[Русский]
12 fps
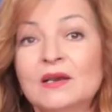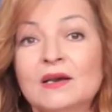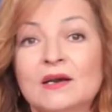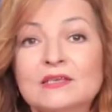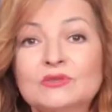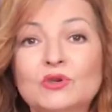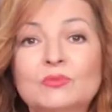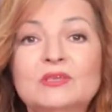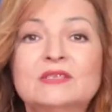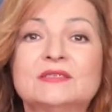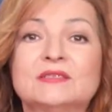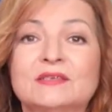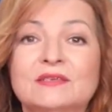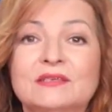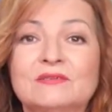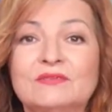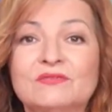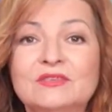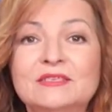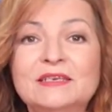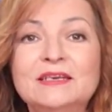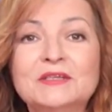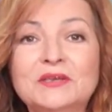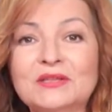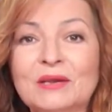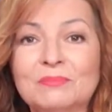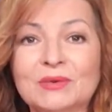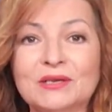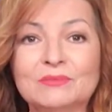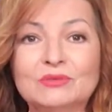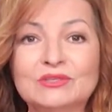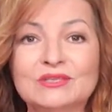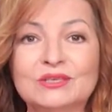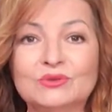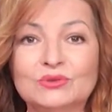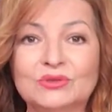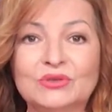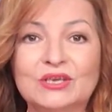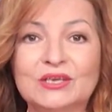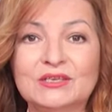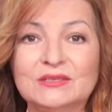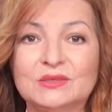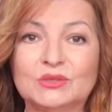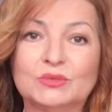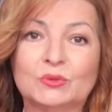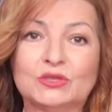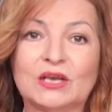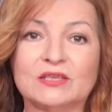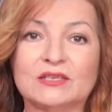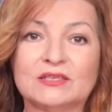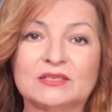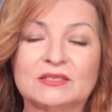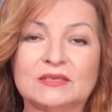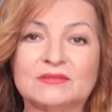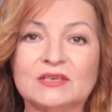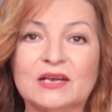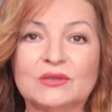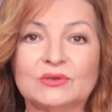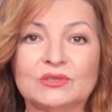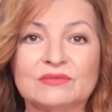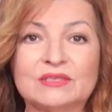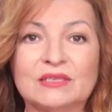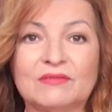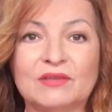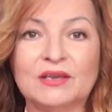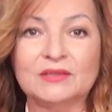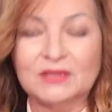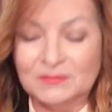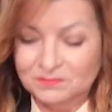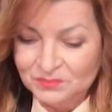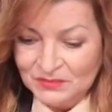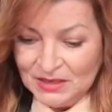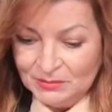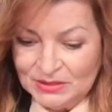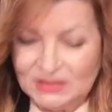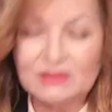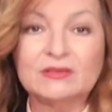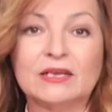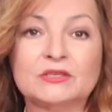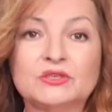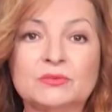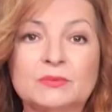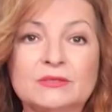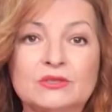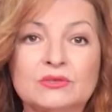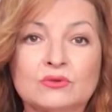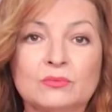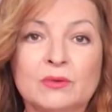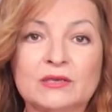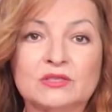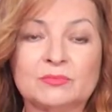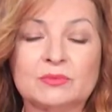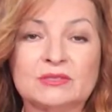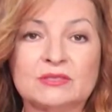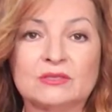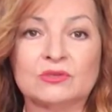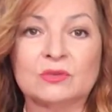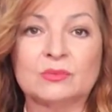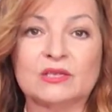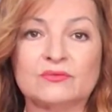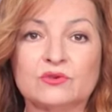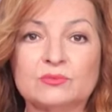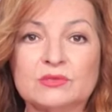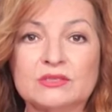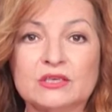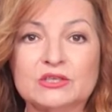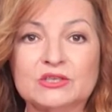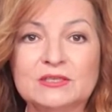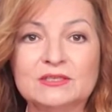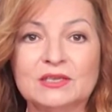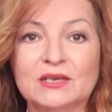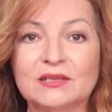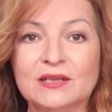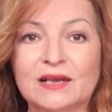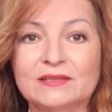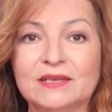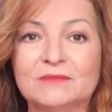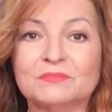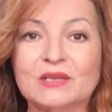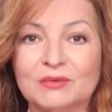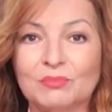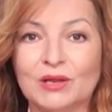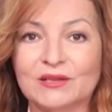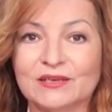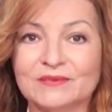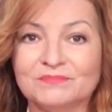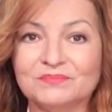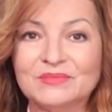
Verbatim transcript: Особенности нововведений нам прокомментирует юрист, депутат Одесского районного совета, представляющий политическую партию «Оппозиционная платформа за жизнь» Лада Рыбалка.